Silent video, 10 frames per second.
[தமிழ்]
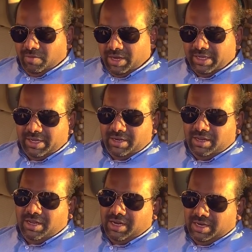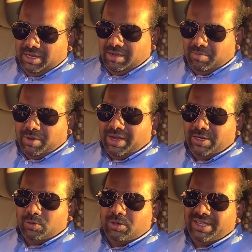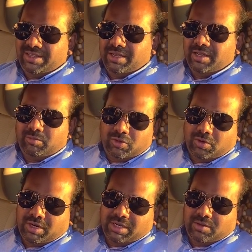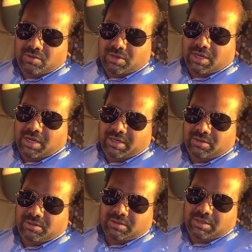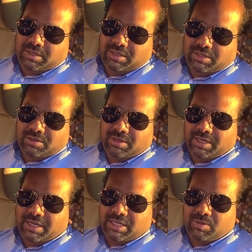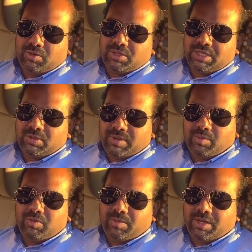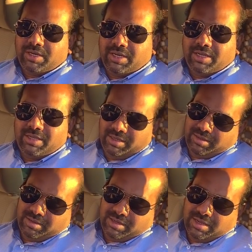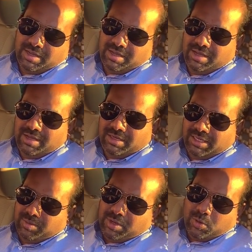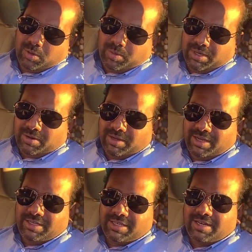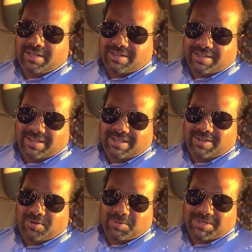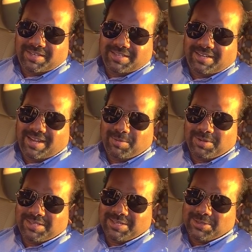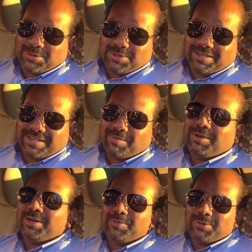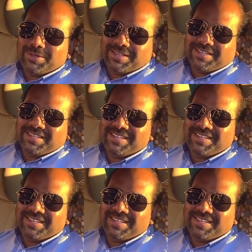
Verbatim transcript: வாங்கிக்கலாம் ஆனால் பாயிண்ட் ஒன் ஈத்தரியம் சொல்கிறாங்க ஒவ்வொரு காயினும் ஸோ நீங்கள் சிபோசிஸ் ஸ்வாப்பும் பாருங்கள் ஷிபா ஹோல்ட் பண்ணுறவங்க ஜாலியாக இருங்க எவ்வளோ பர்சன்டேஜ் லாபம் வந்துச்சுன்னு சொல்லிட்டு கமெண்ட்டில் போடுங்க